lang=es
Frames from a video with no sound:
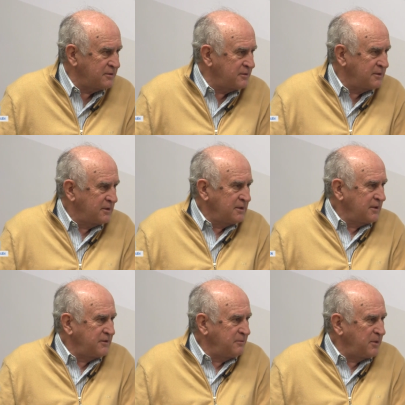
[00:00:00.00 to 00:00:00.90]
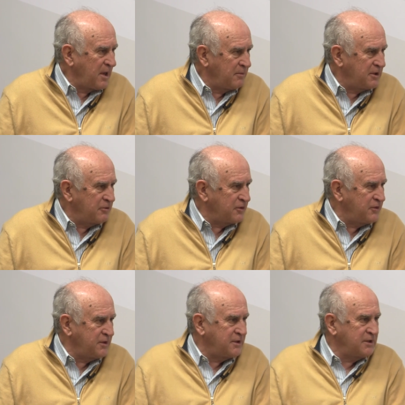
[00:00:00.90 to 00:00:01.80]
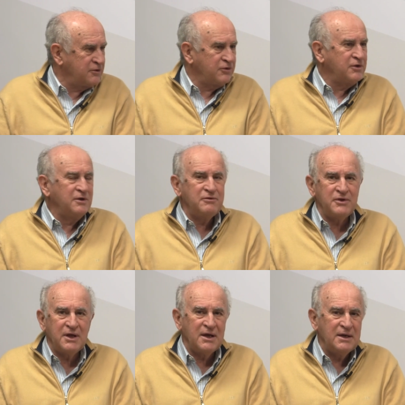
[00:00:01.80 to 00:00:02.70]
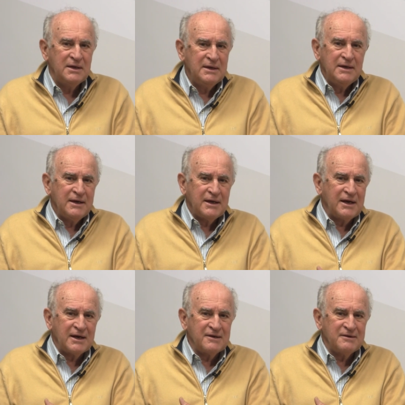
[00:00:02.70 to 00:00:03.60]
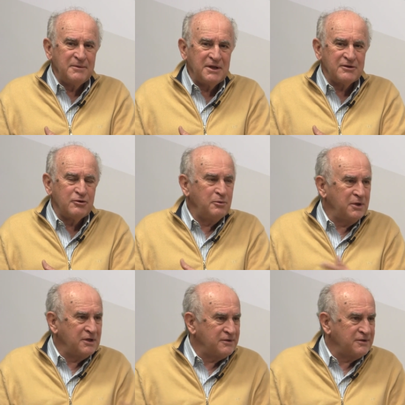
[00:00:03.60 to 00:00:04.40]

Es, inviable, no existe. Eso significa que la clase media se olvida